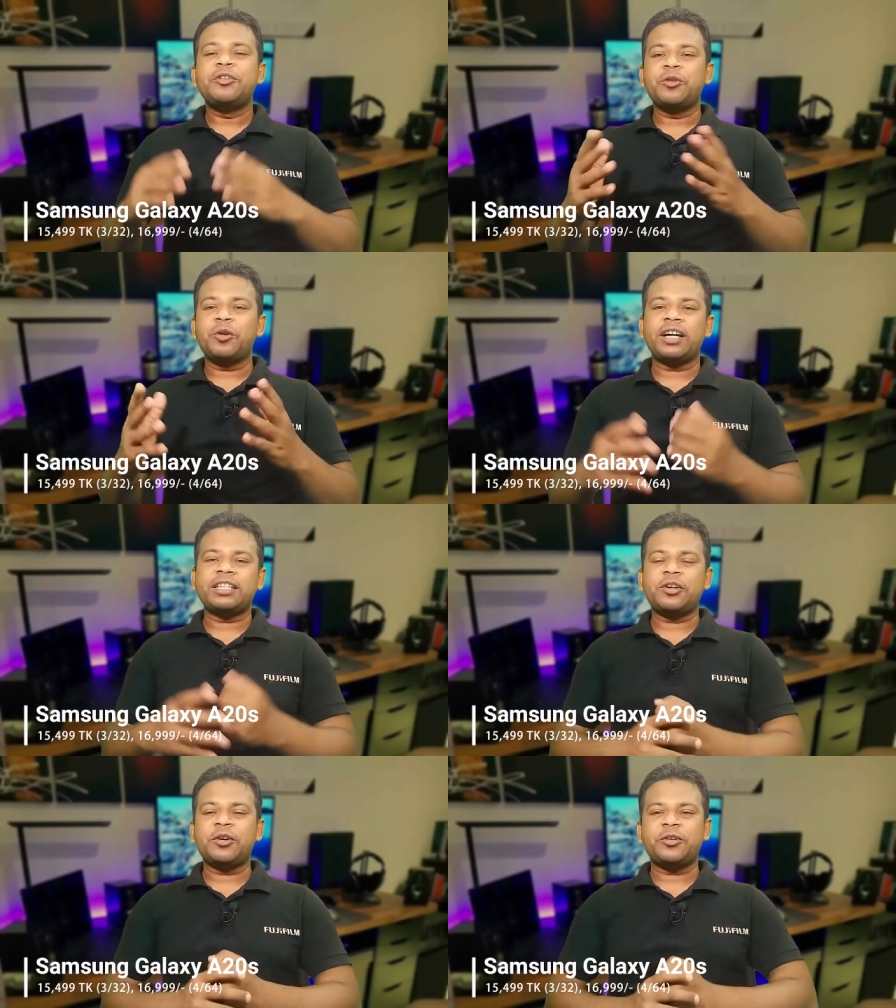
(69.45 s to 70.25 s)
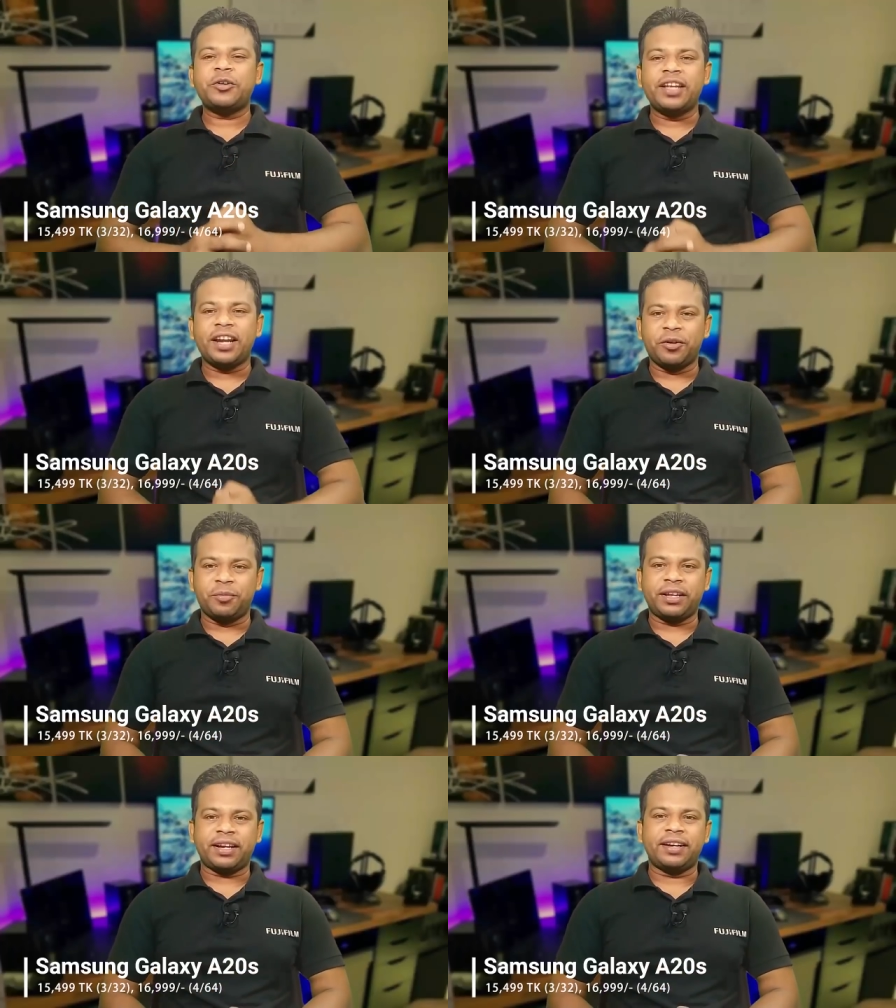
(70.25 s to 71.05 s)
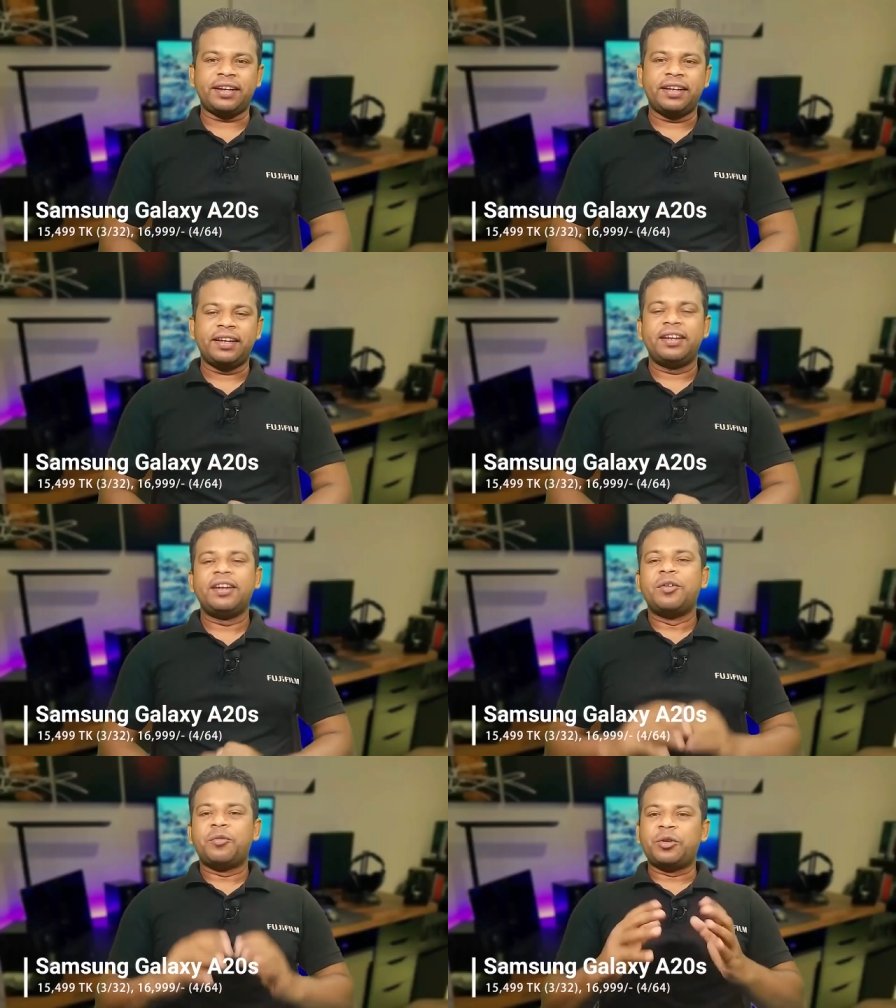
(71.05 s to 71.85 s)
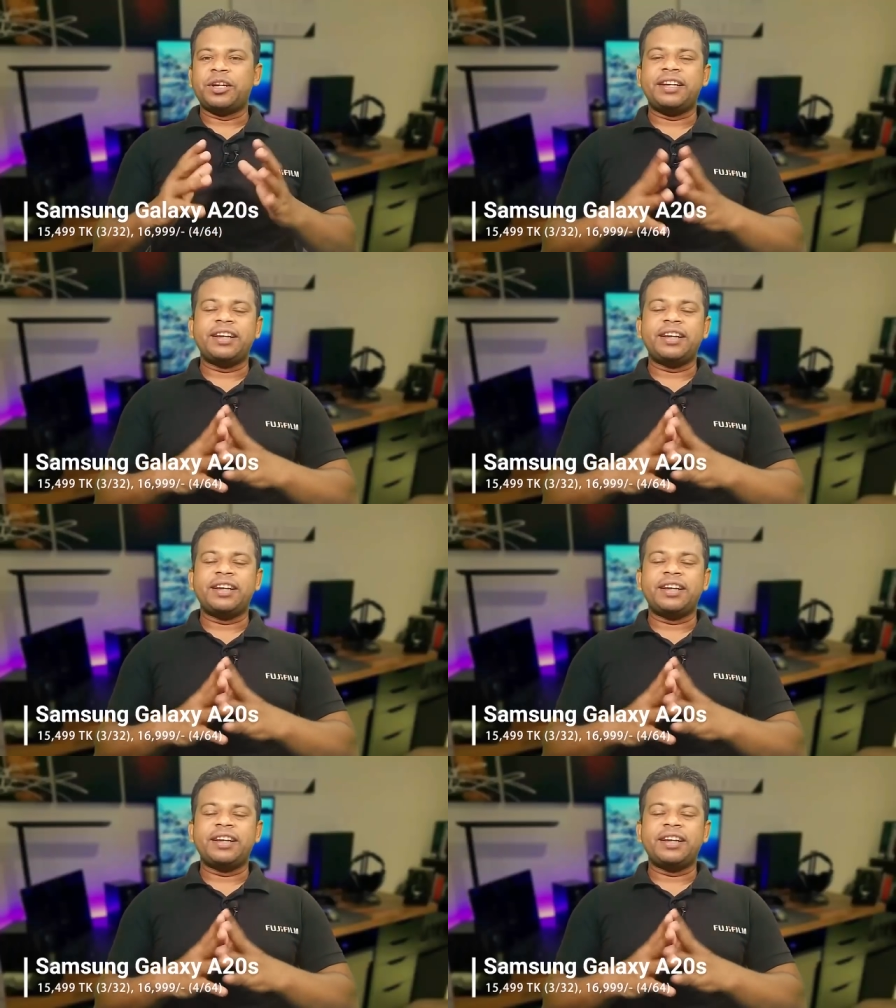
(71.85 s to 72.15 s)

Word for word: ষোলো হাজার নয়শো নিরানব্বই টাকা ফোনটির